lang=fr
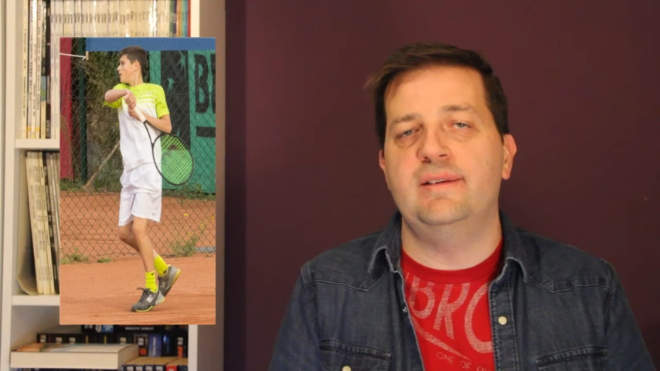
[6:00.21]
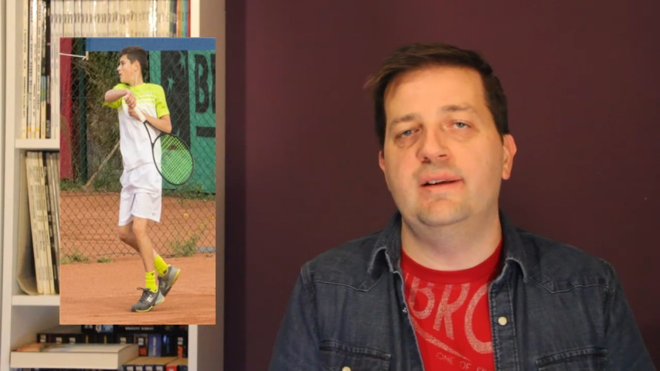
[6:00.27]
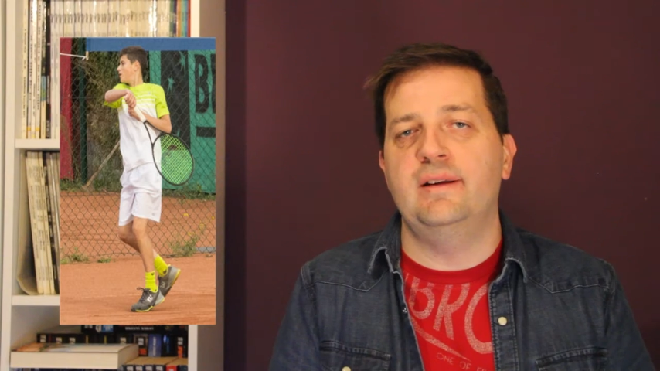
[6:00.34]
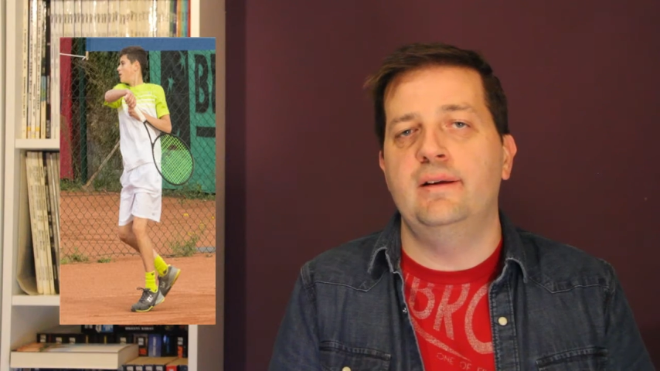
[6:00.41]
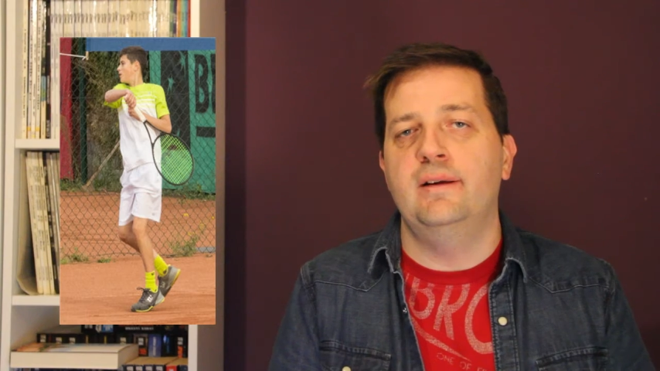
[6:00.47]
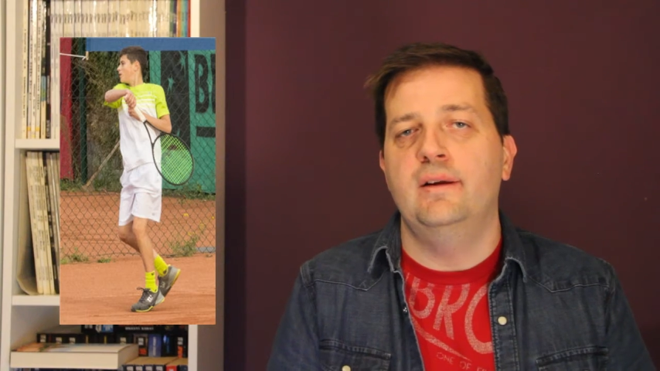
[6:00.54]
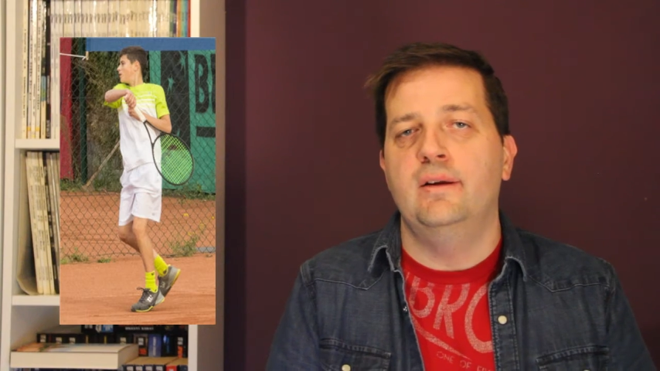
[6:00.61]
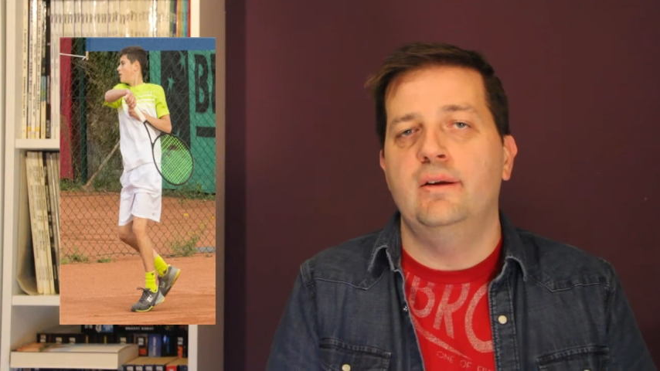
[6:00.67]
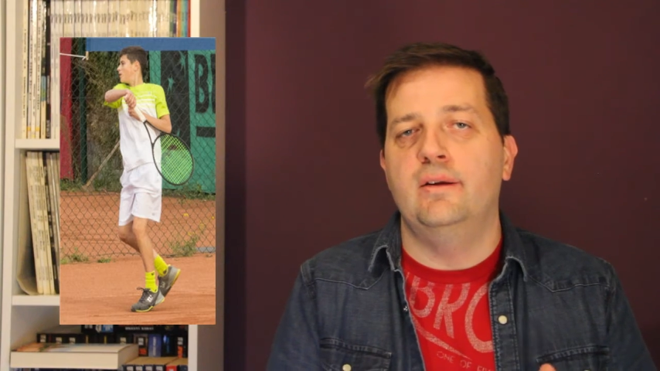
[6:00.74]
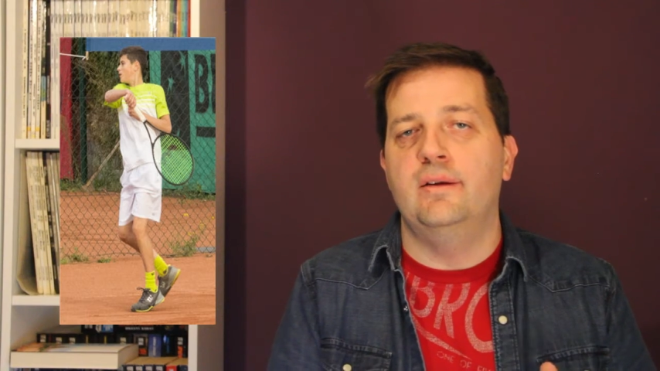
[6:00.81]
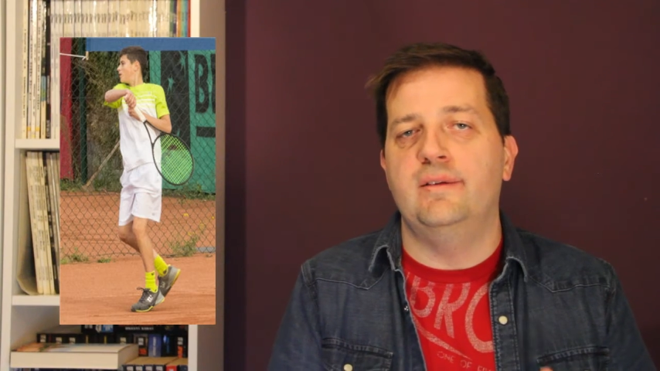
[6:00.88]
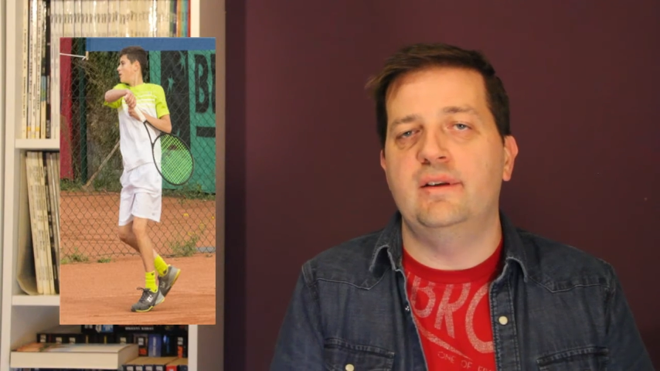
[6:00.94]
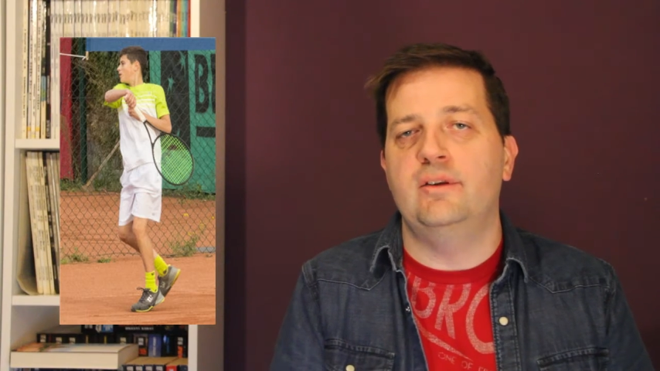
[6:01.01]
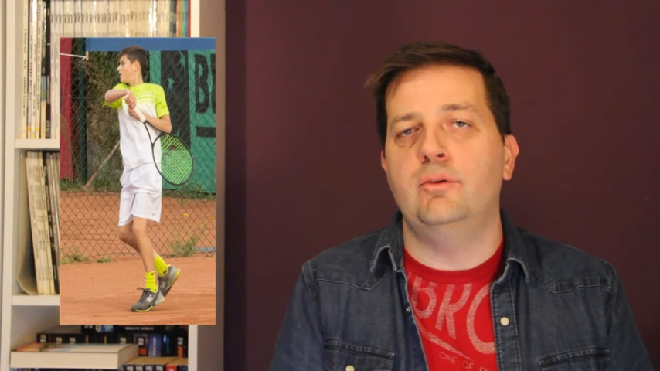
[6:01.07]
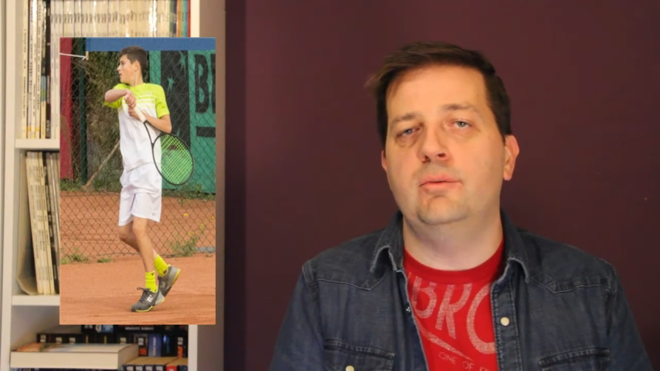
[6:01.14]
atteint euh,
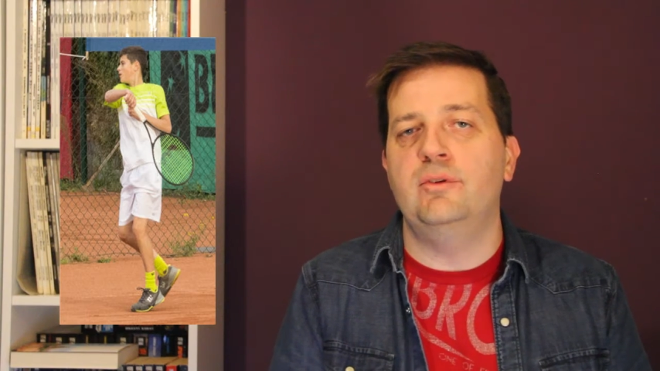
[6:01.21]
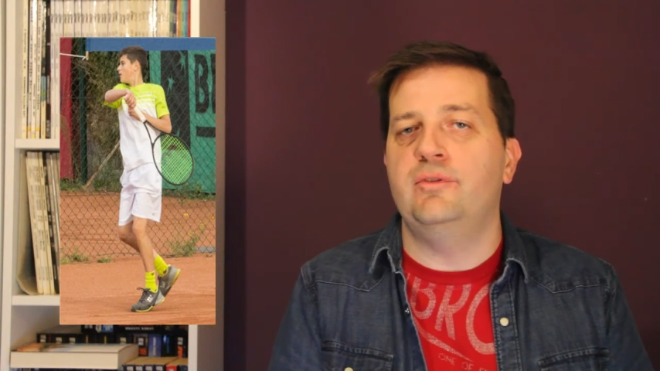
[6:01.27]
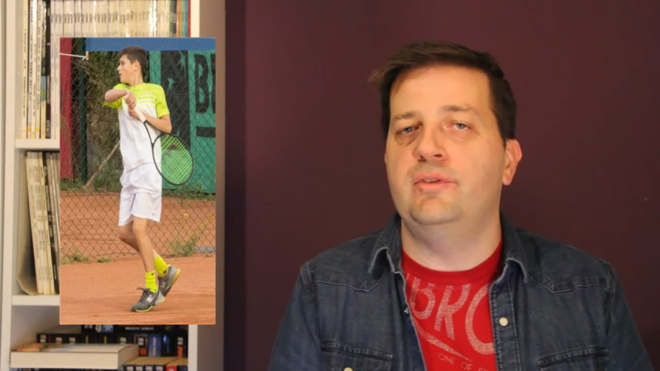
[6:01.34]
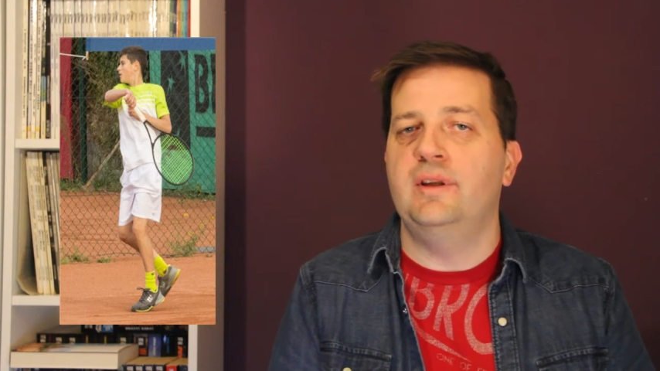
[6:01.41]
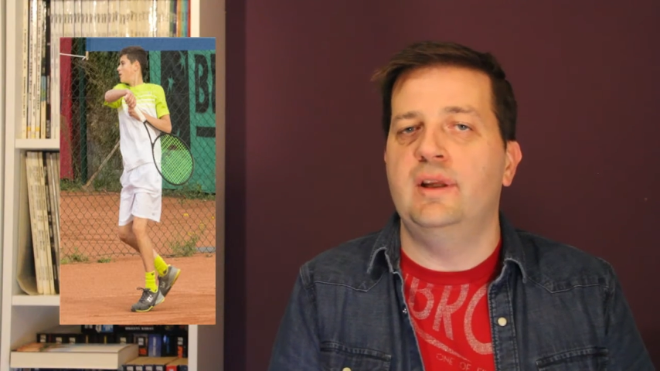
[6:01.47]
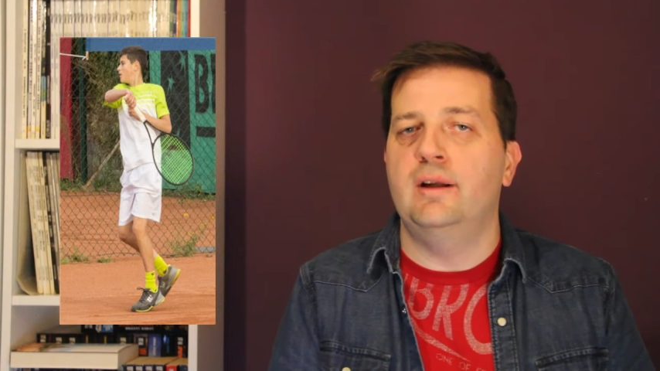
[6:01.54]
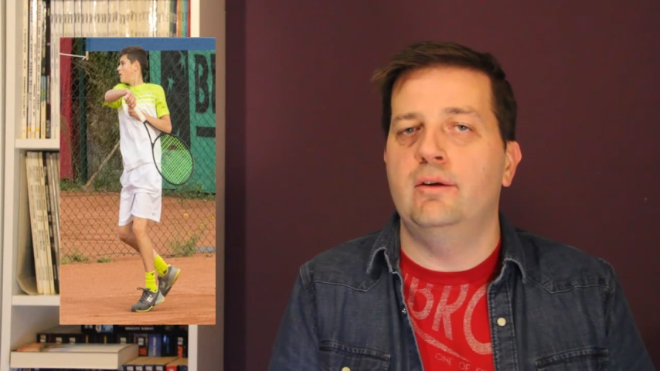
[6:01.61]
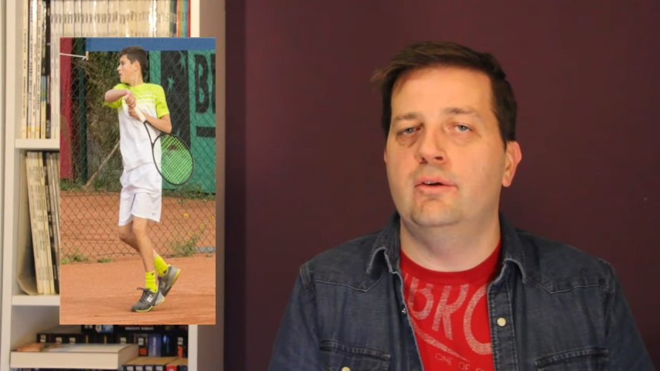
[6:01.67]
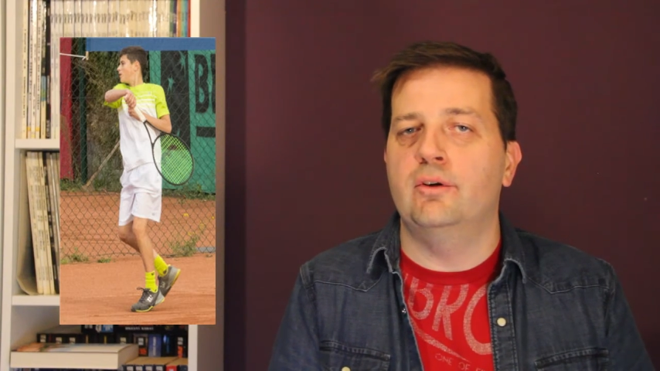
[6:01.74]
cette demi-finale